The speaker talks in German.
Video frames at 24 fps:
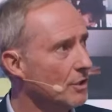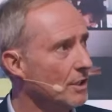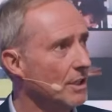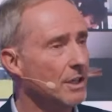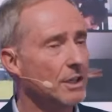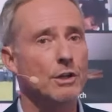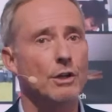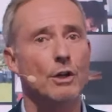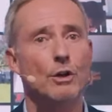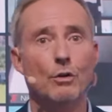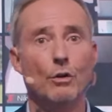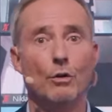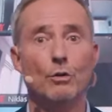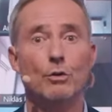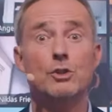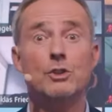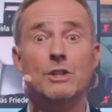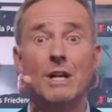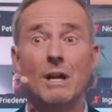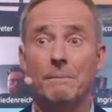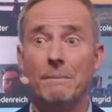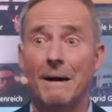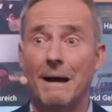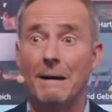die ich gecoacht
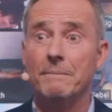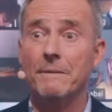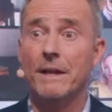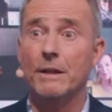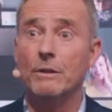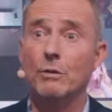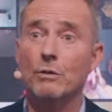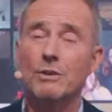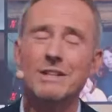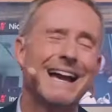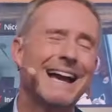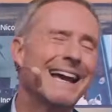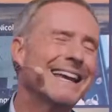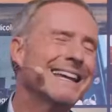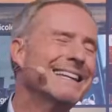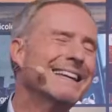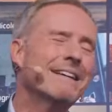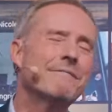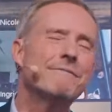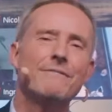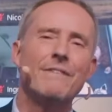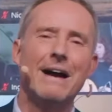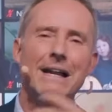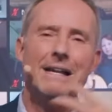habe, haben dadurch ein
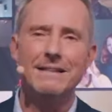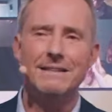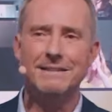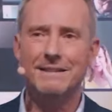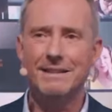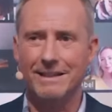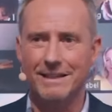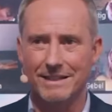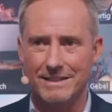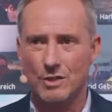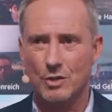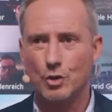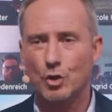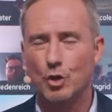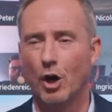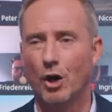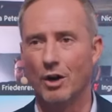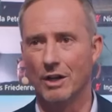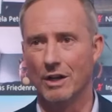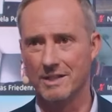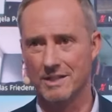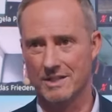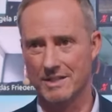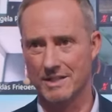gewaltiges,
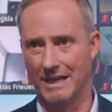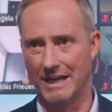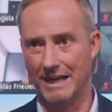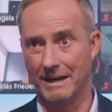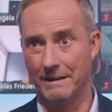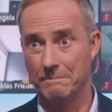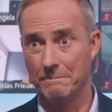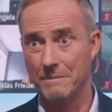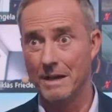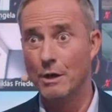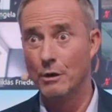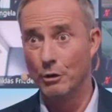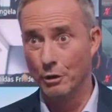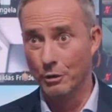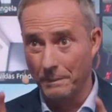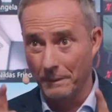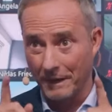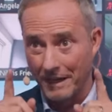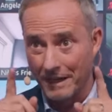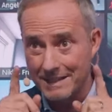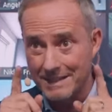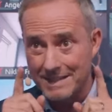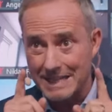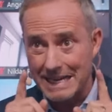tolles Leben.
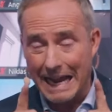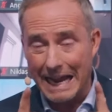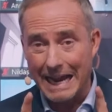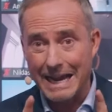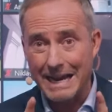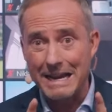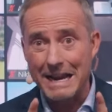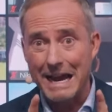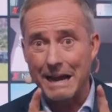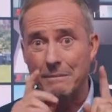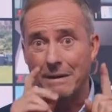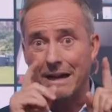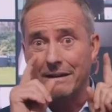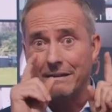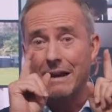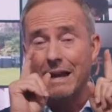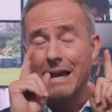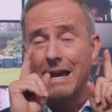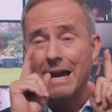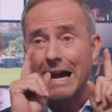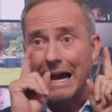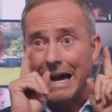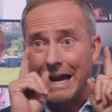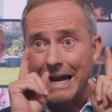Übrigens, haben ein,
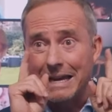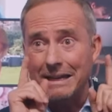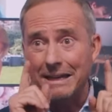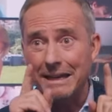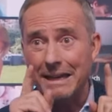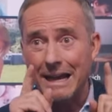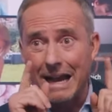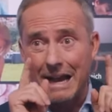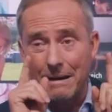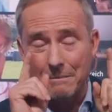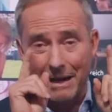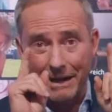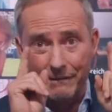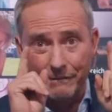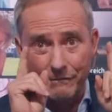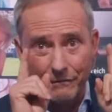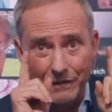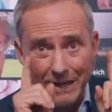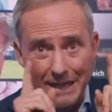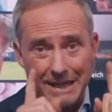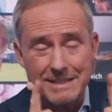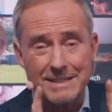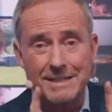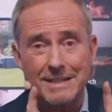einige haben ein
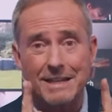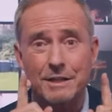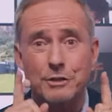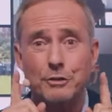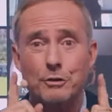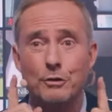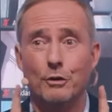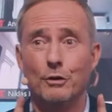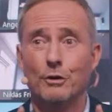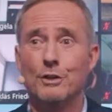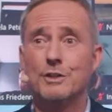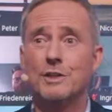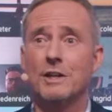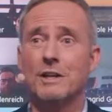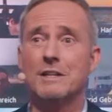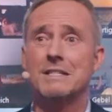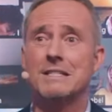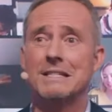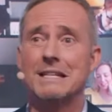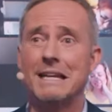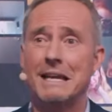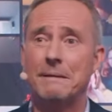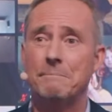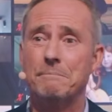wesentlich
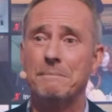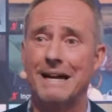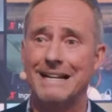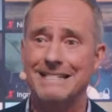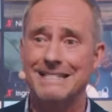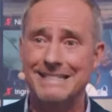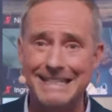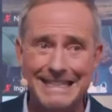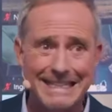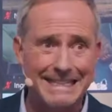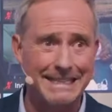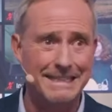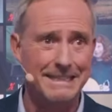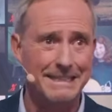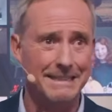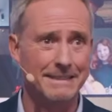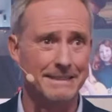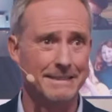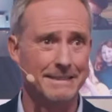größeres Leben als ich.